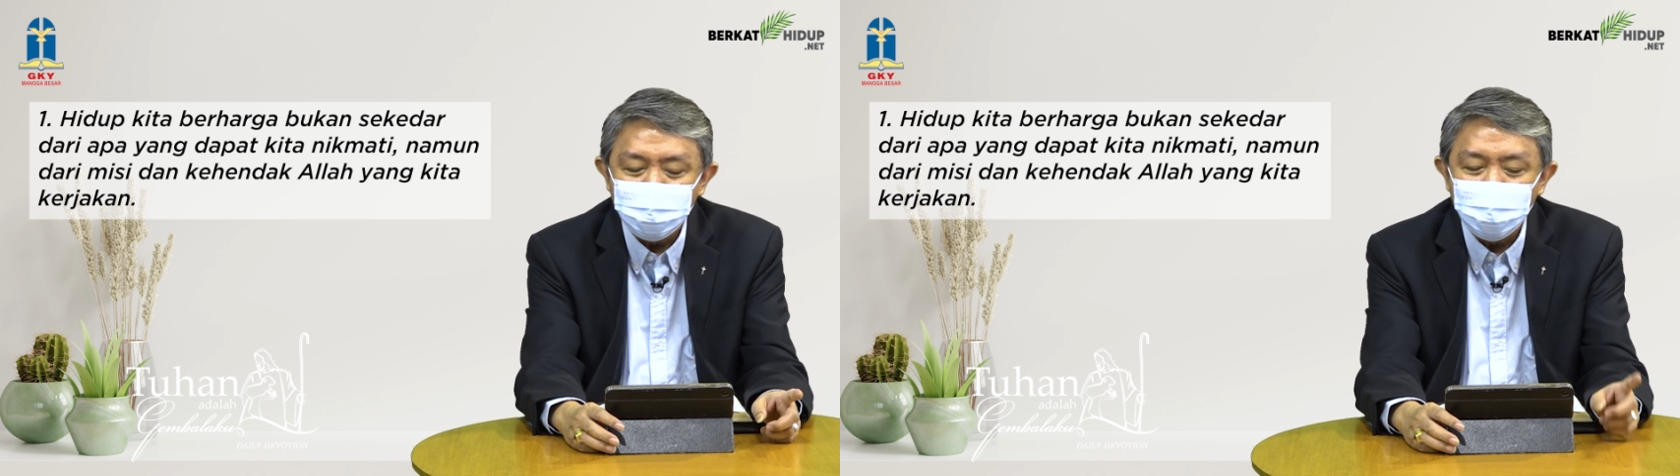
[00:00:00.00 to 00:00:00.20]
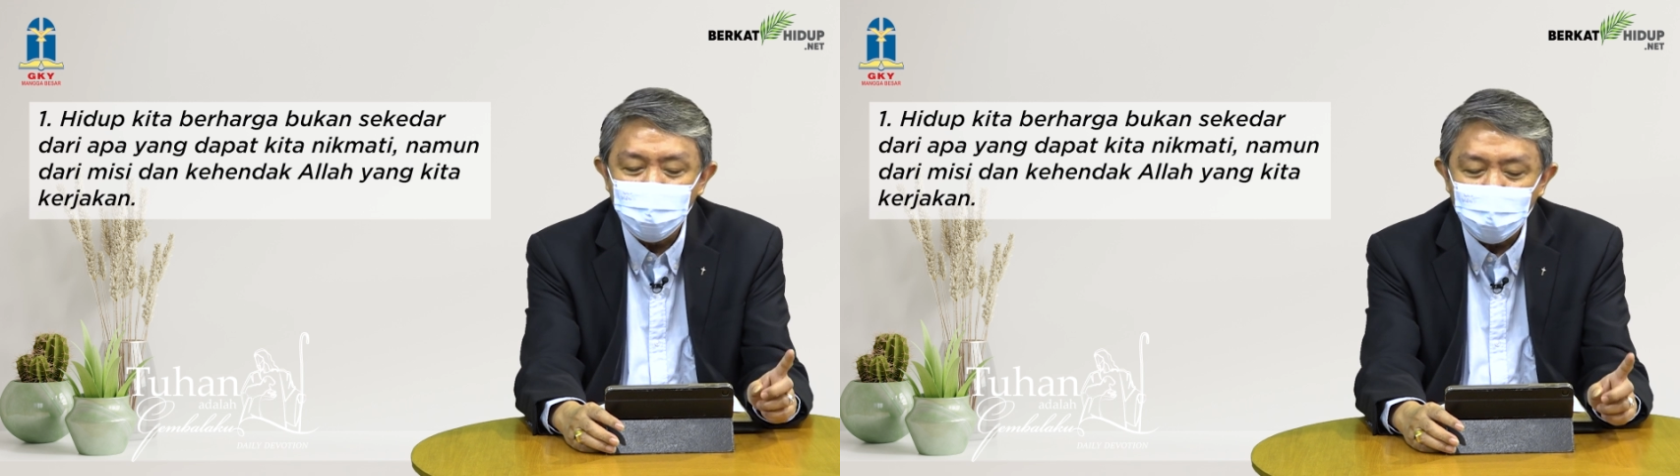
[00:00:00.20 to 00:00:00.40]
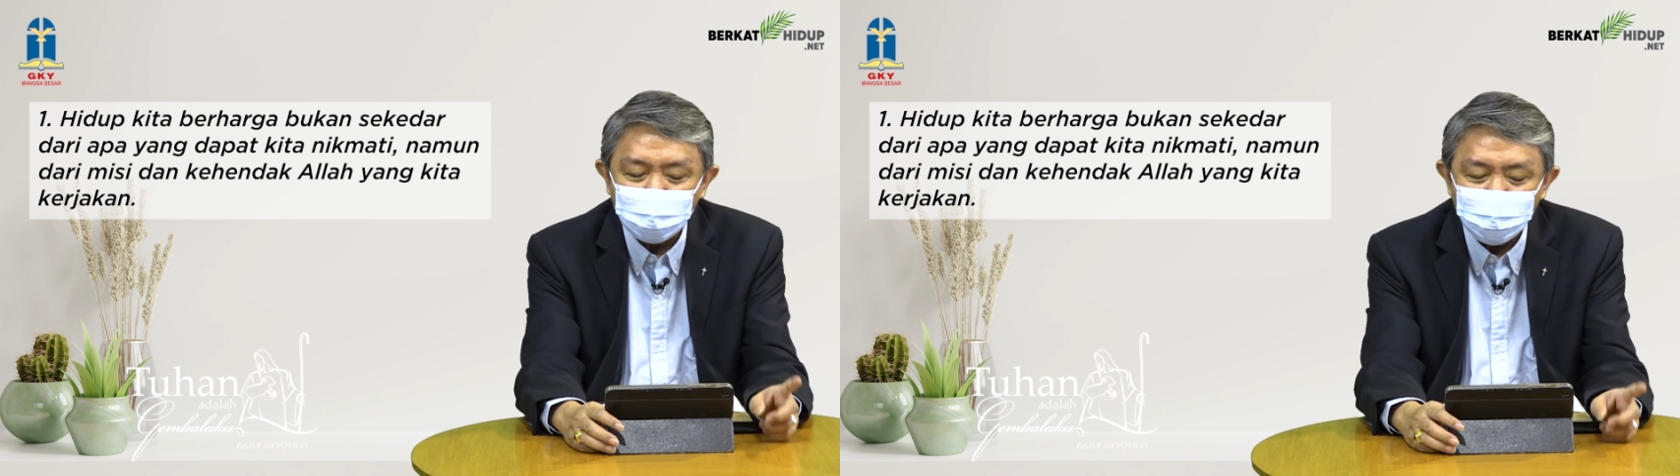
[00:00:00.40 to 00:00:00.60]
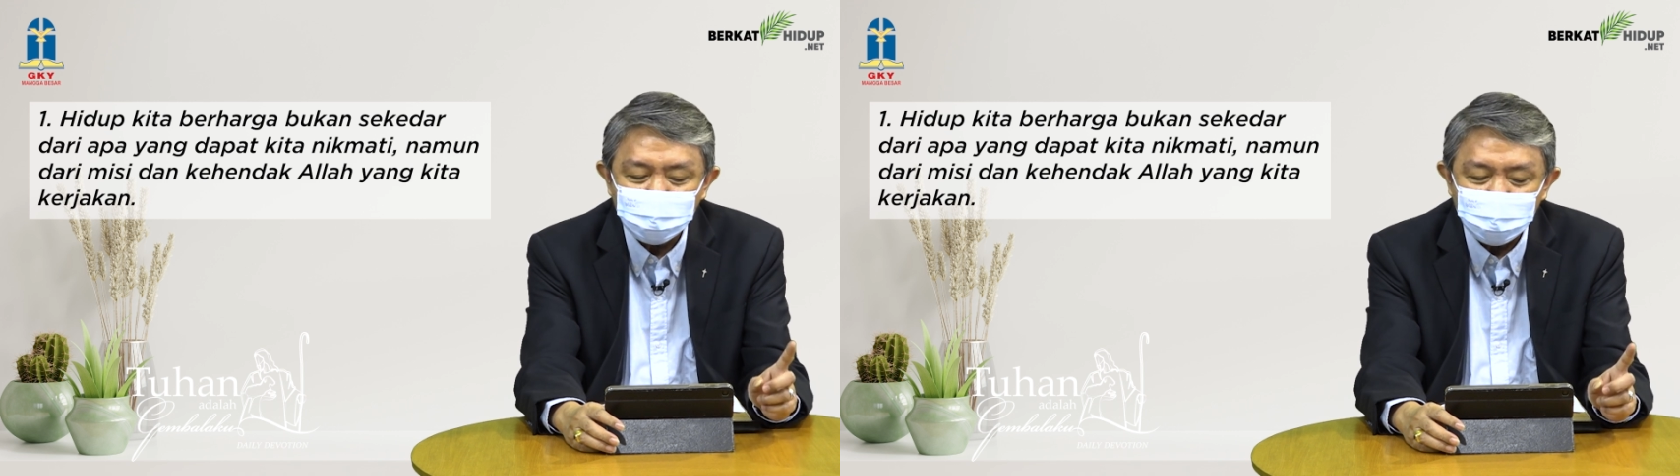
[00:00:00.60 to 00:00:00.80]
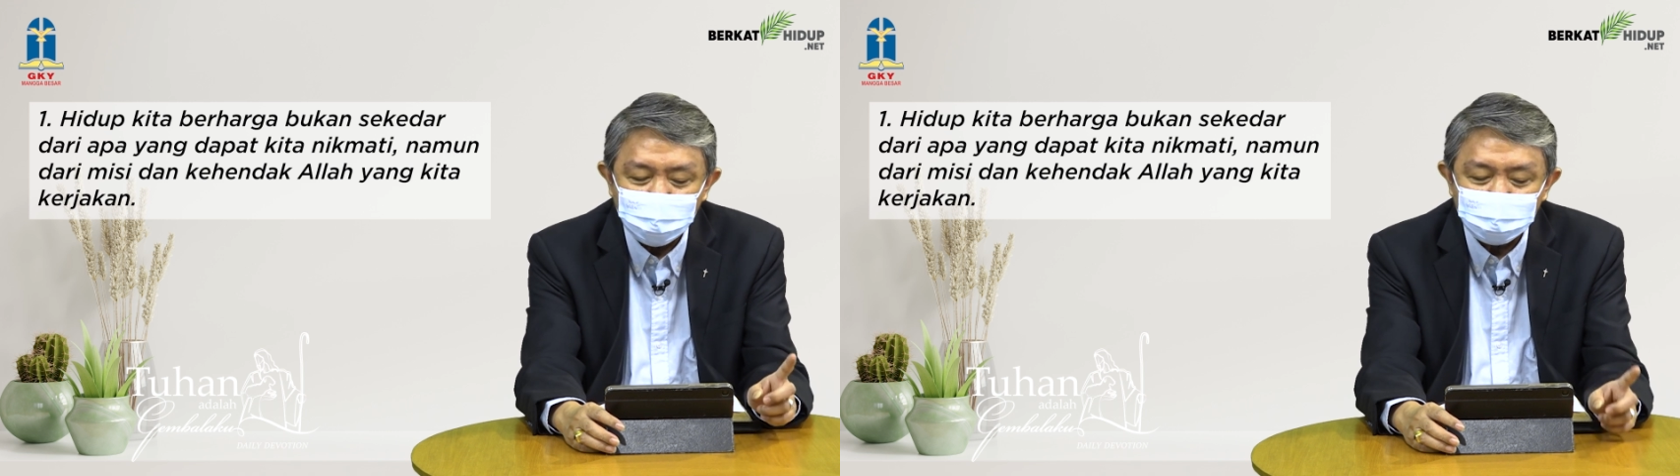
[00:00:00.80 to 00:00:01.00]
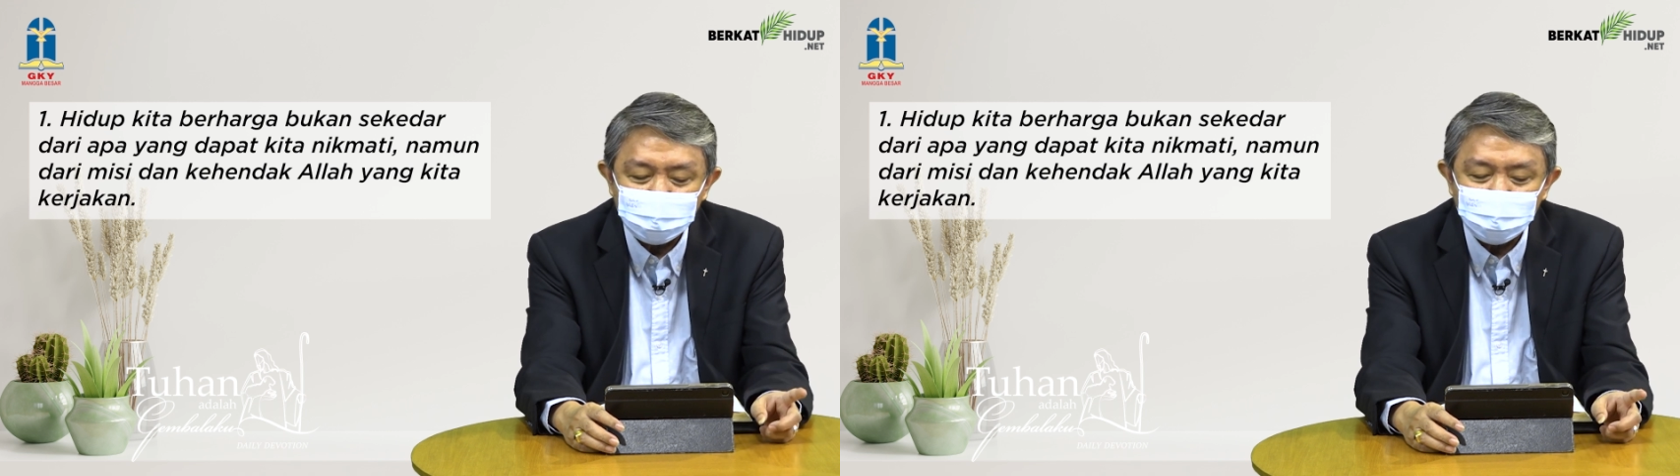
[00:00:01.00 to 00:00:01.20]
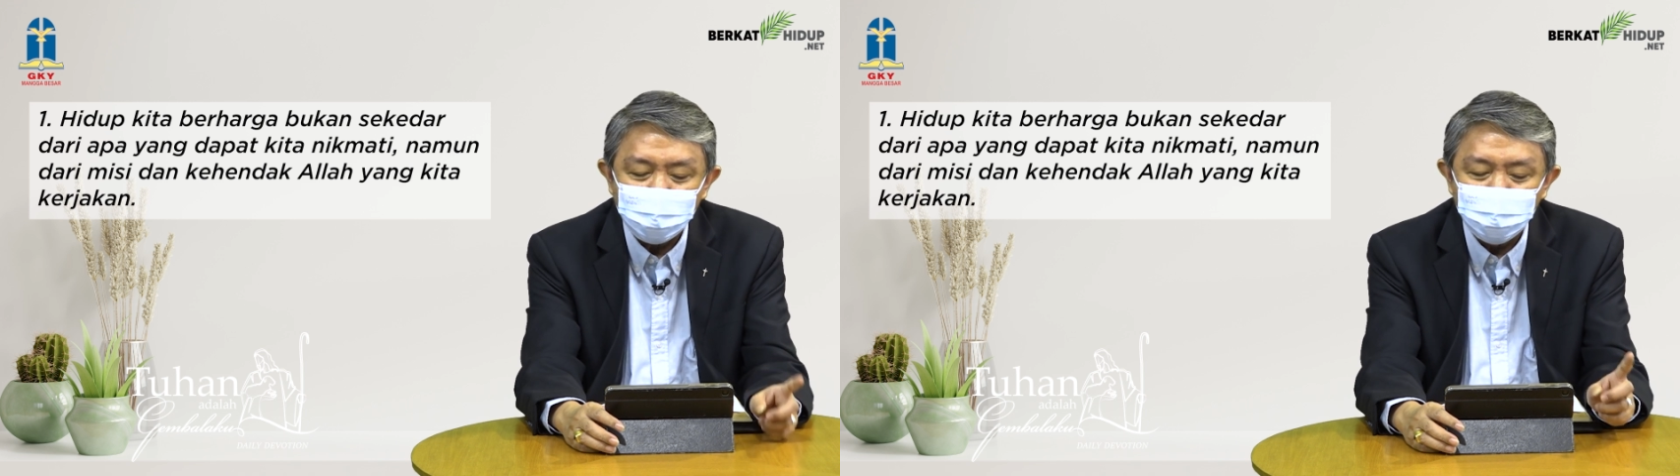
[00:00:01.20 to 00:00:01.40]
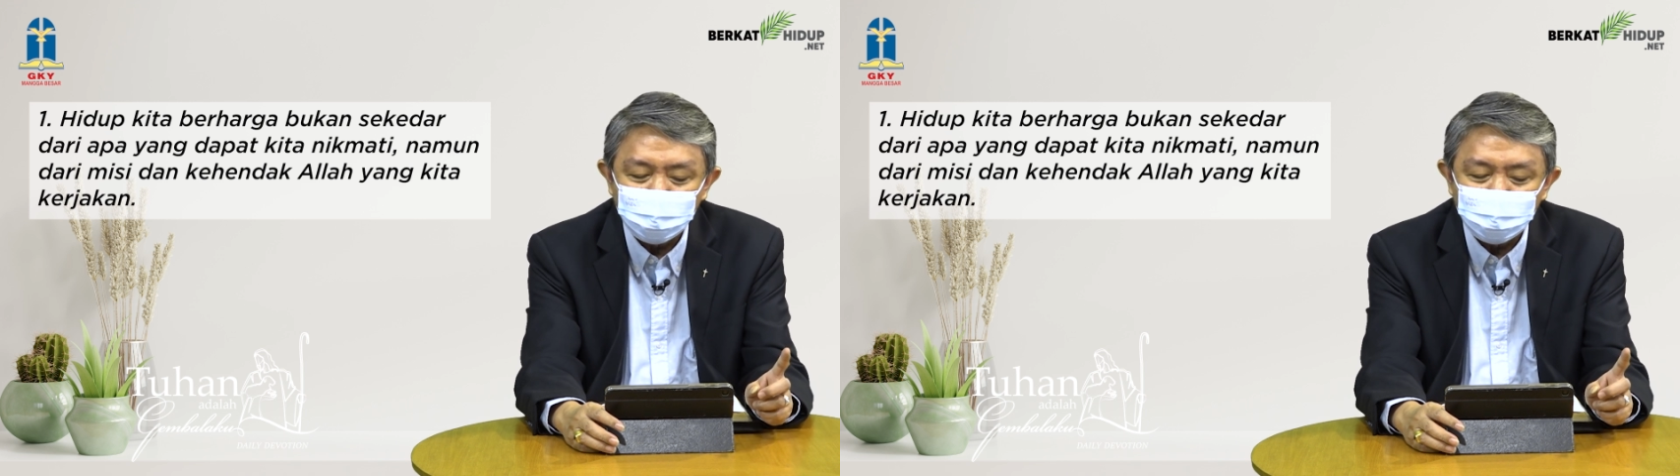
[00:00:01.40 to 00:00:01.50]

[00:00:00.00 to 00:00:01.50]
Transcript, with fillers: melakukan kehendak Dia yang